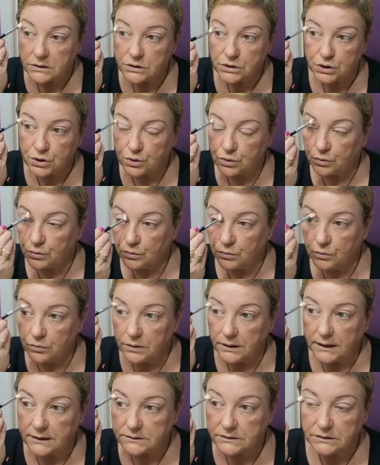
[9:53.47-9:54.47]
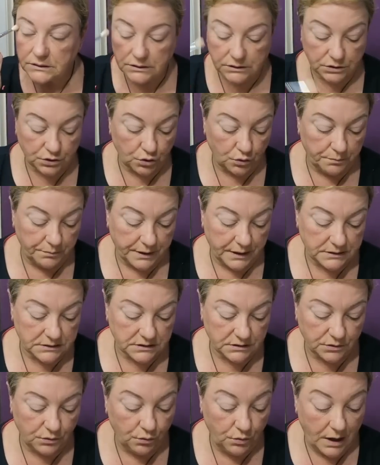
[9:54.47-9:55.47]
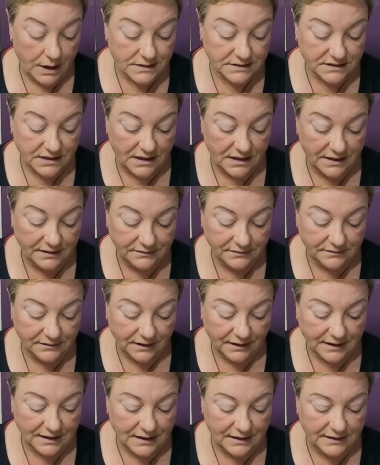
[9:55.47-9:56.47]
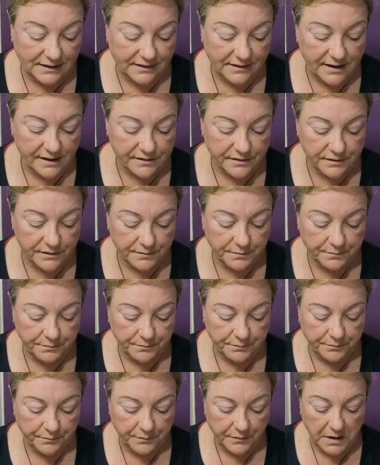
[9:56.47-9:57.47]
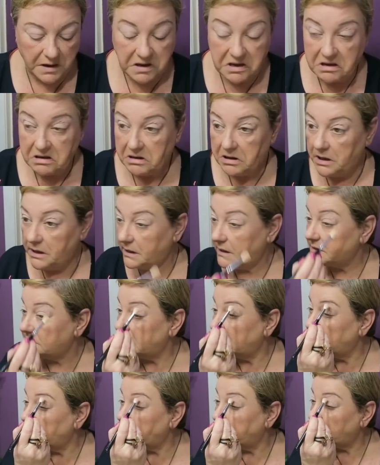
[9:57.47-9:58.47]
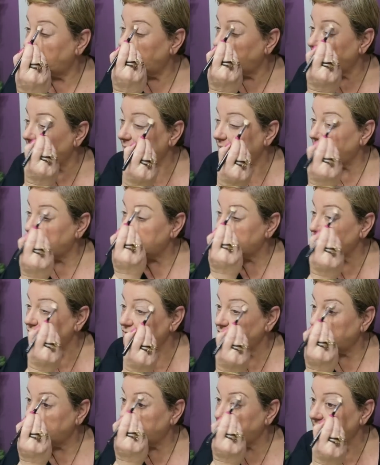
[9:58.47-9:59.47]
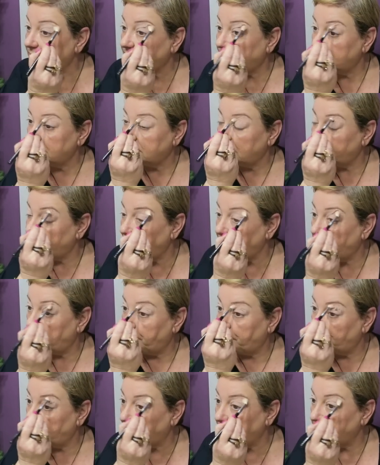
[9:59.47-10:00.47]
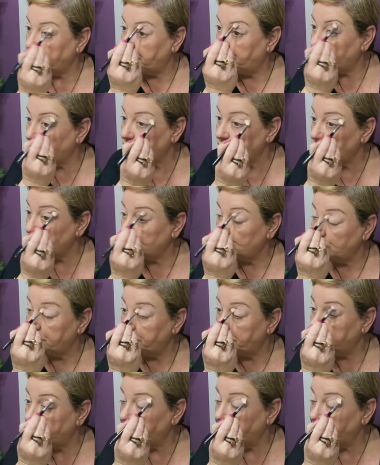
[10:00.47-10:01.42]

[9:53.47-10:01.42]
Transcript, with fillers: son unas sombras de una excelente calidad y que sin embargo quizás no tienen tanta fama por aquí por YouTube.